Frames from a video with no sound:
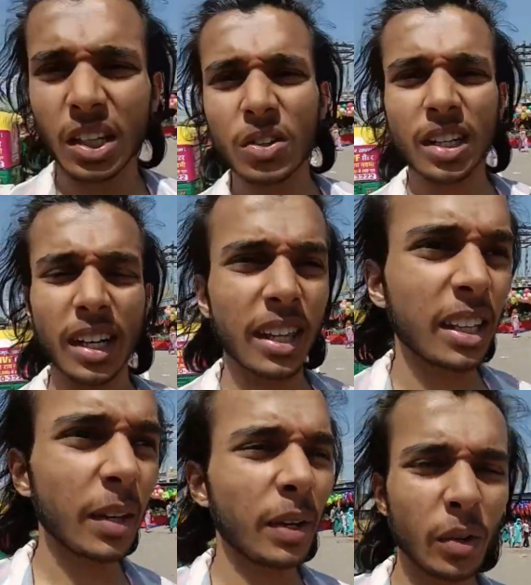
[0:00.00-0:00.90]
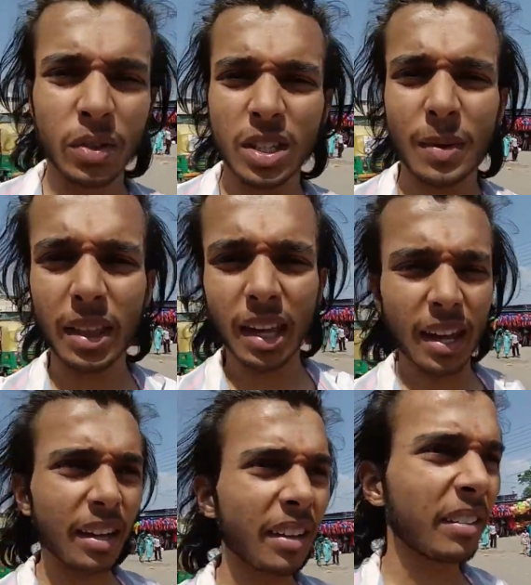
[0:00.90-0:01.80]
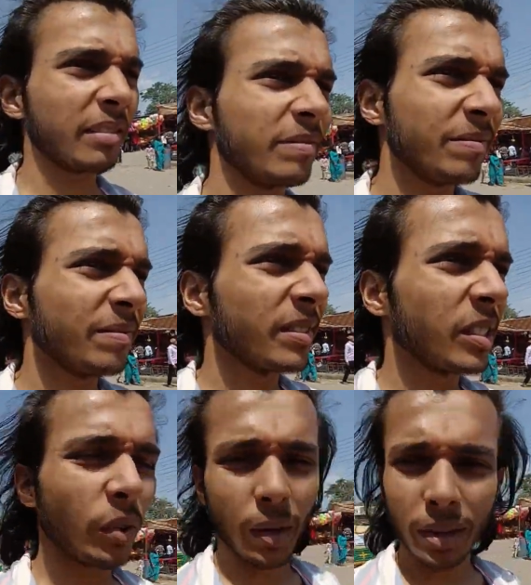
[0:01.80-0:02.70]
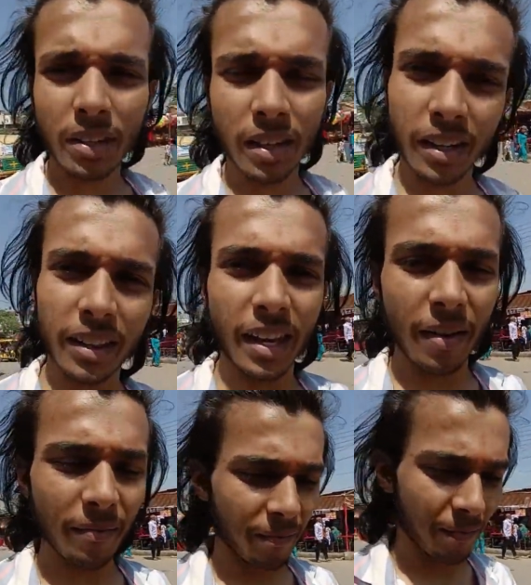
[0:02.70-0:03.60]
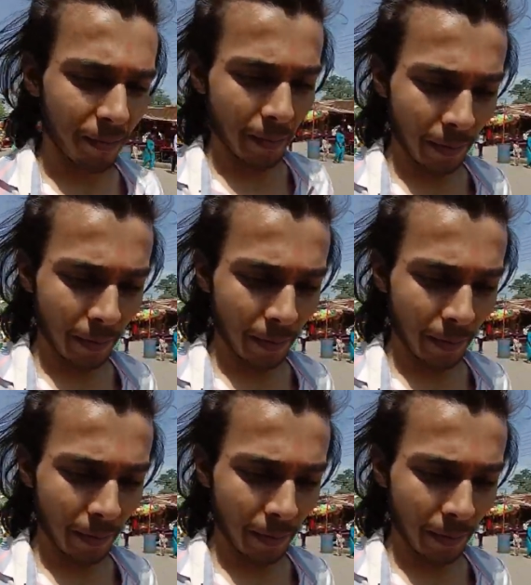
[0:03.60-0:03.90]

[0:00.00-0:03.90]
चलो चल के देखते हैं भाई कौन सी माता है उनके भी दर्शन करते हैं